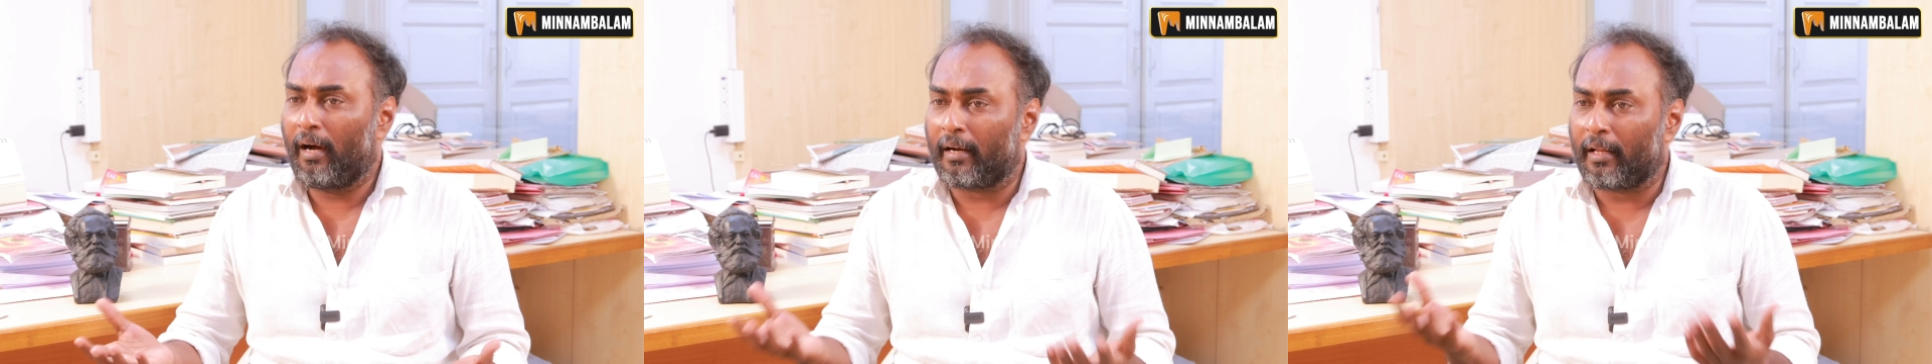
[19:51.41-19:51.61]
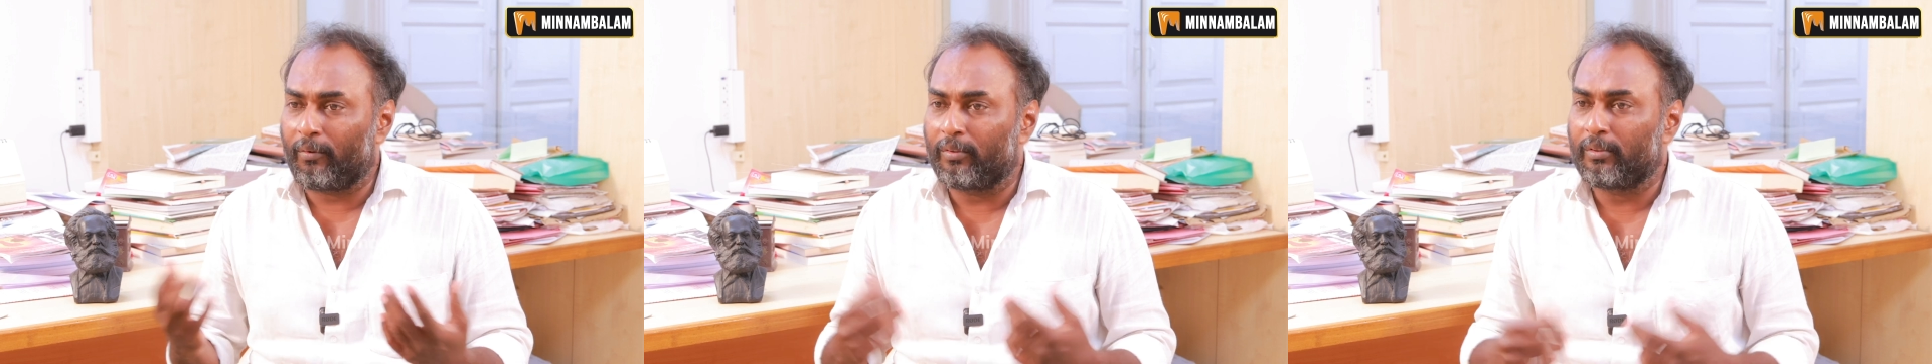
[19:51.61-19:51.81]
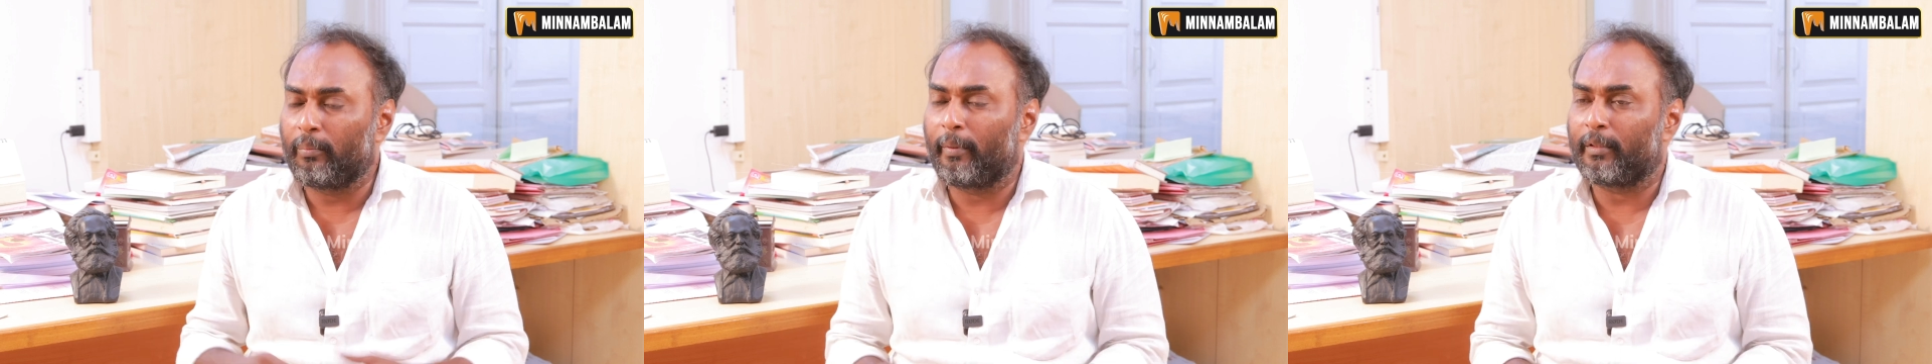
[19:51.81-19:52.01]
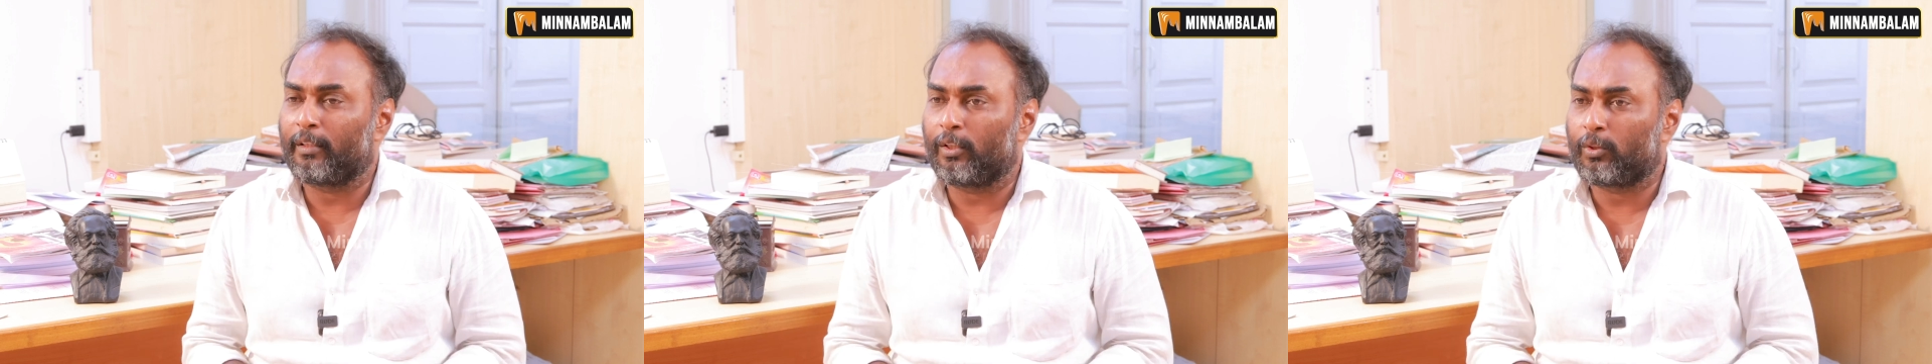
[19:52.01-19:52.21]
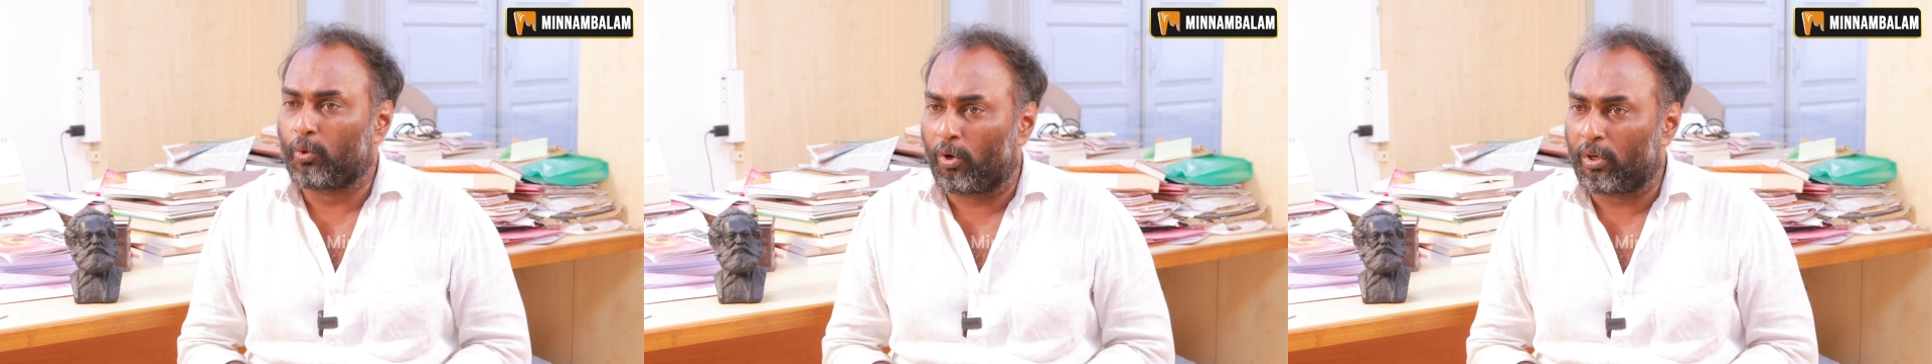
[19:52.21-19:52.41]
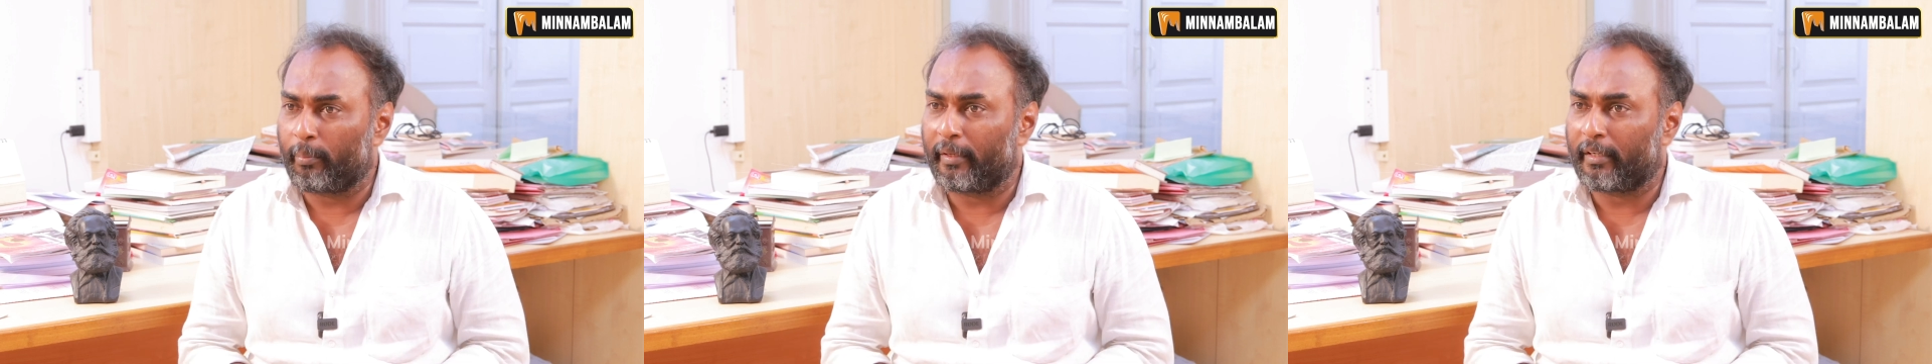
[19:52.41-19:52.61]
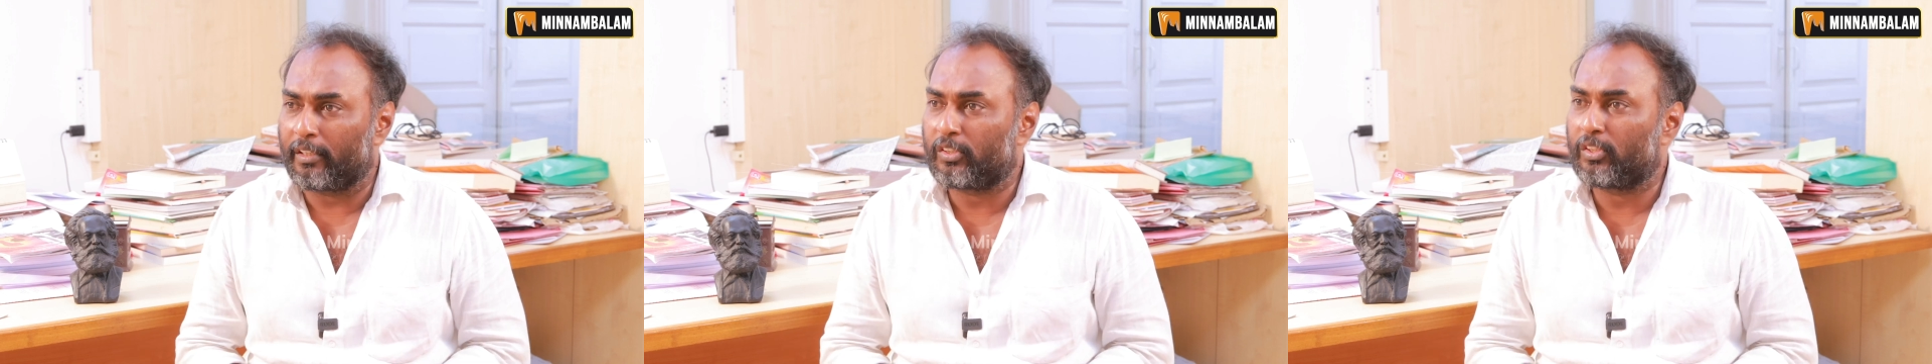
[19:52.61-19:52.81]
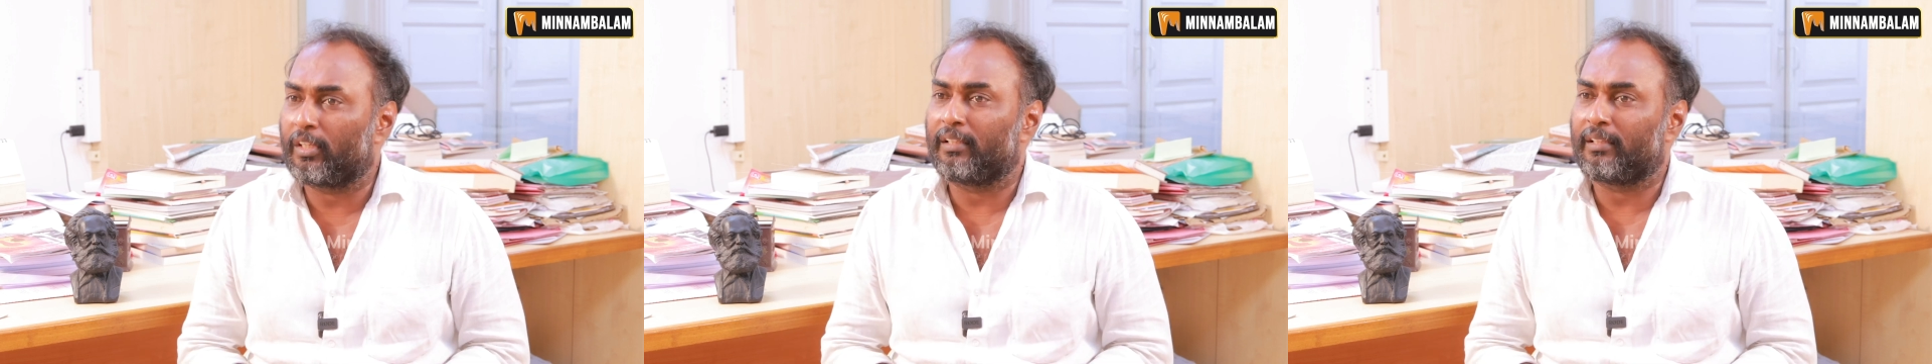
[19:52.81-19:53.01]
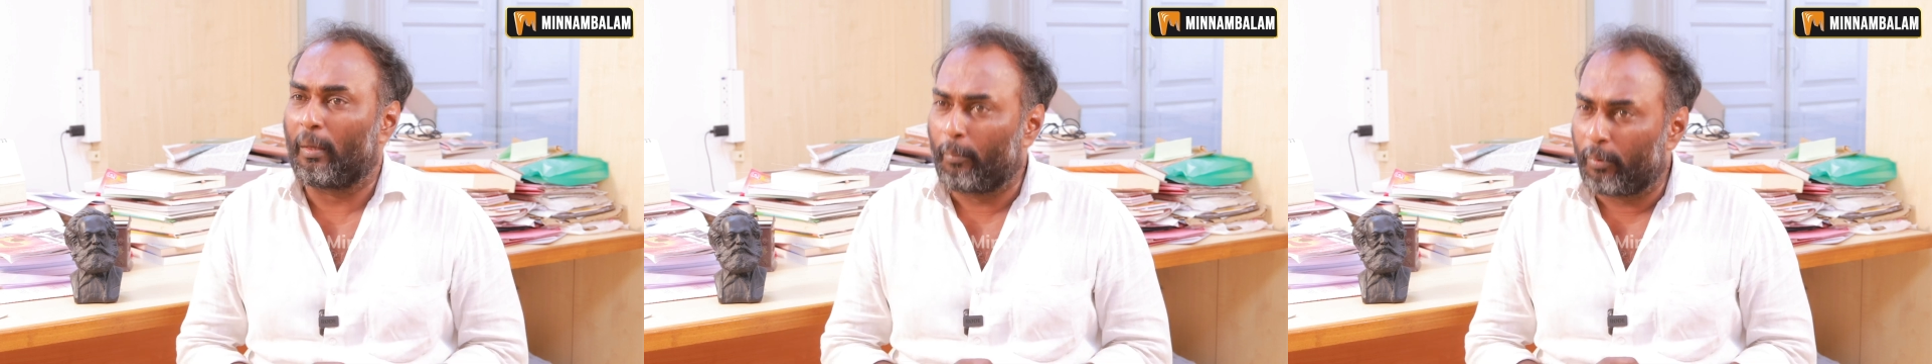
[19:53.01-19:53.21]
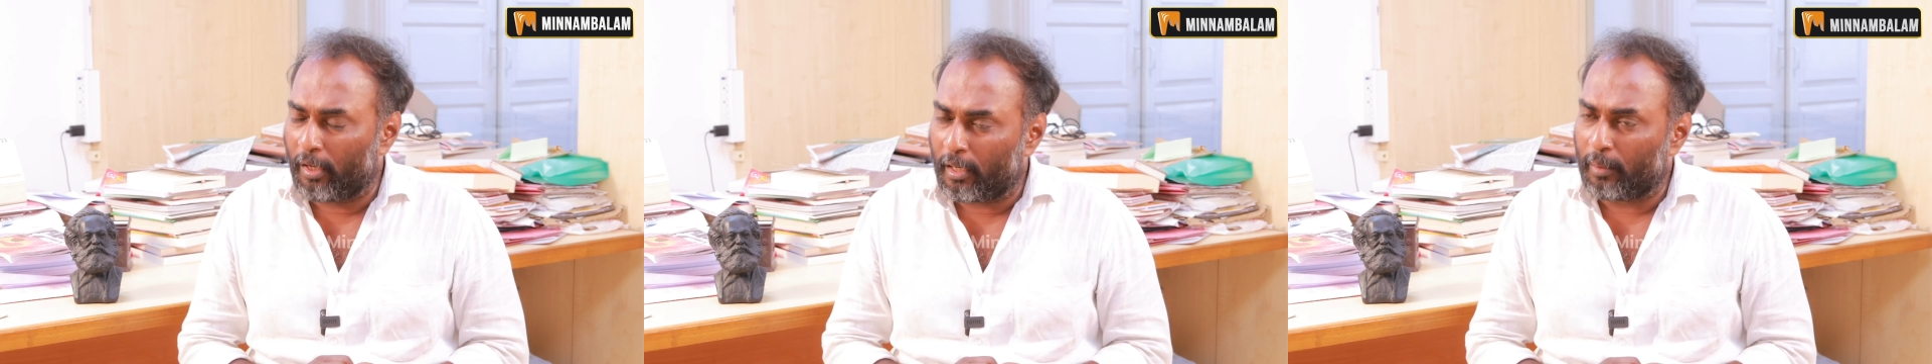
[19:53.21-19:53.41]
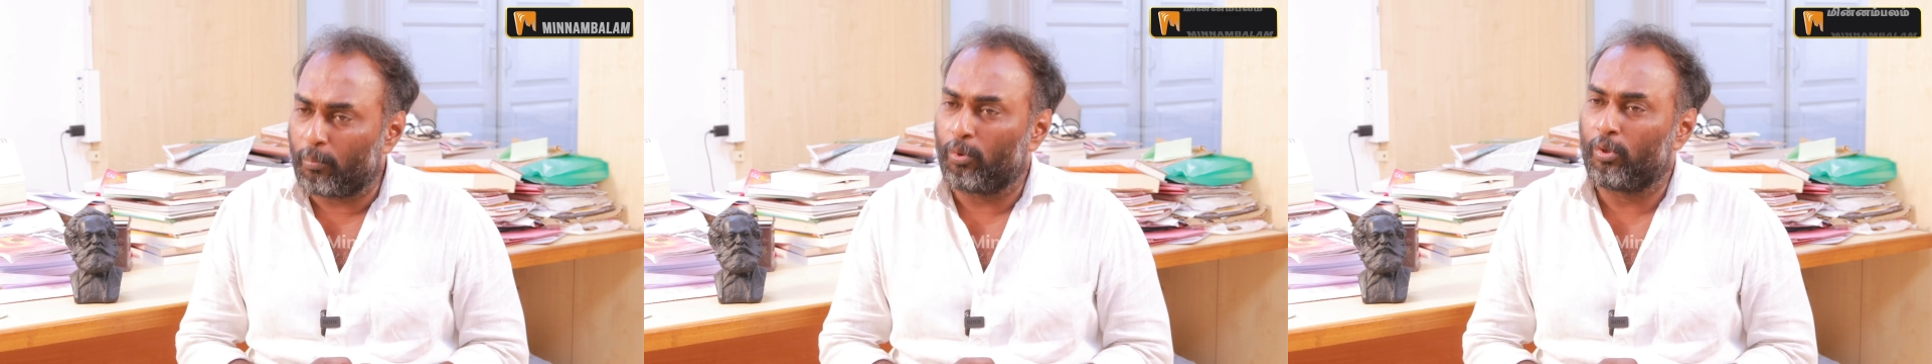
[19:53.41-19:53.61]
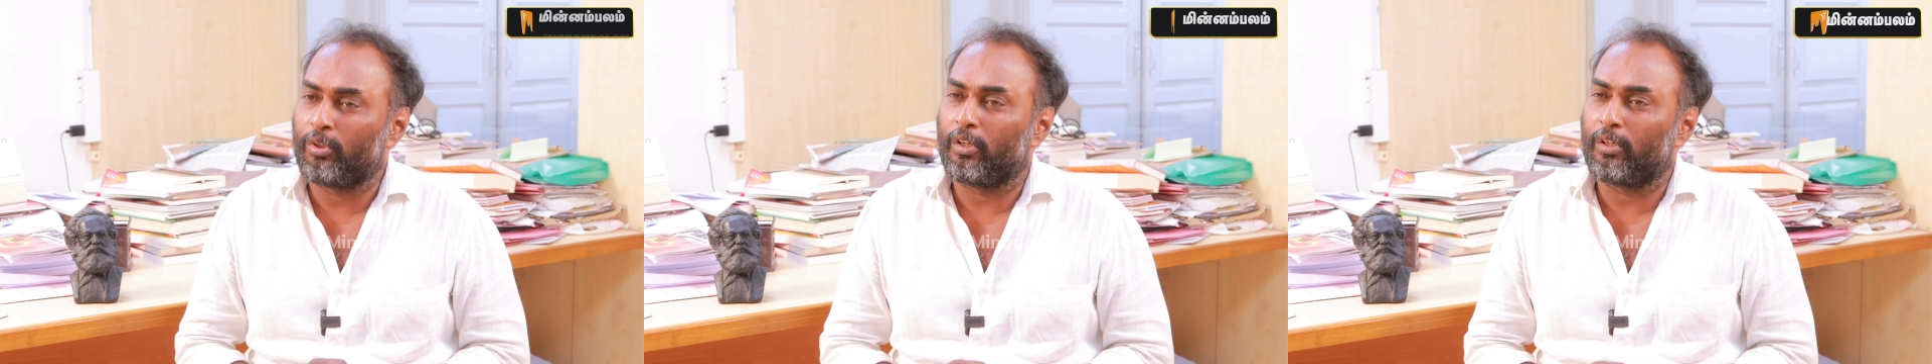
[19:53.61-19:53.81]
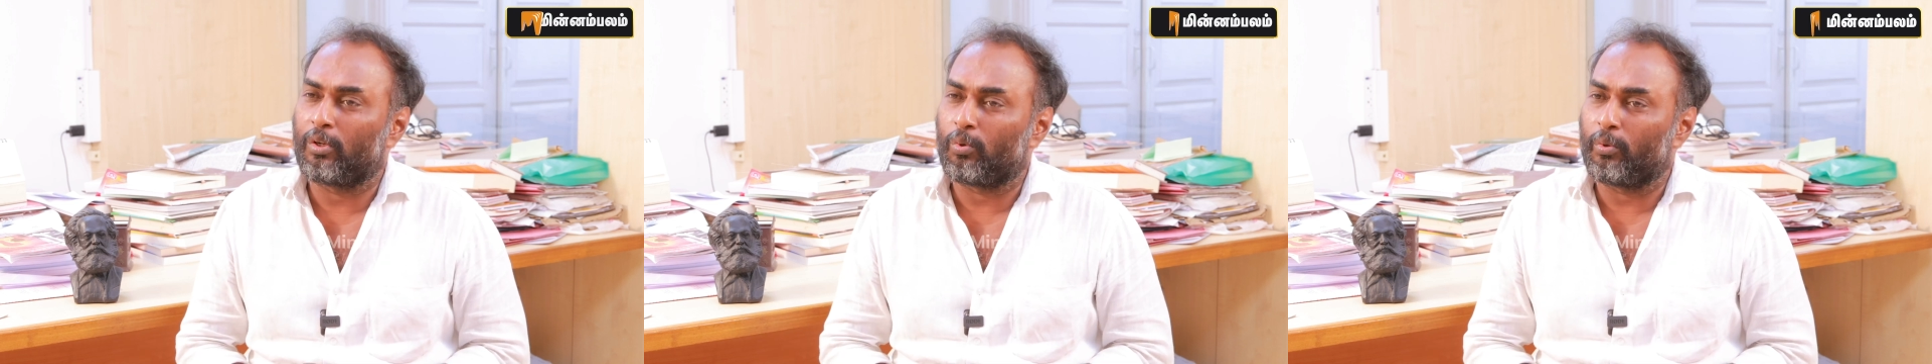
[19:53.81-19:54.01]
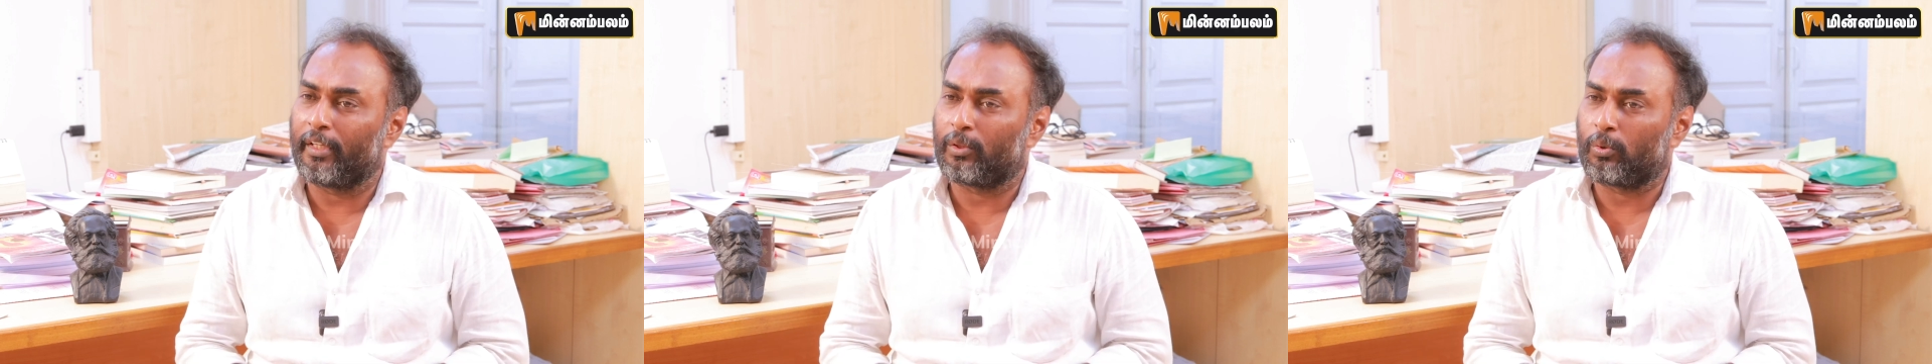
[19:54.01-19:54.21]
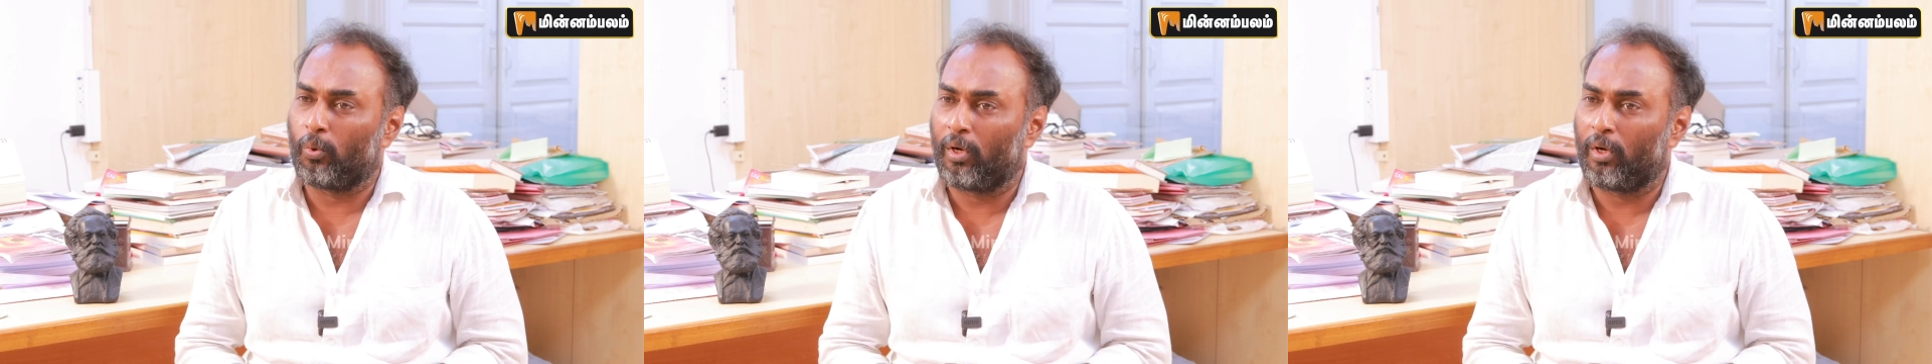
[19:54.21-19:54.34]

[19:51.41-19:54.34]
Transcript: ஆனால் வந்து பார்த்தீங்கன்னா தோழமை கட்சிகள் தமிழ்நாடு முழுக்க இருக்கக்கூடிய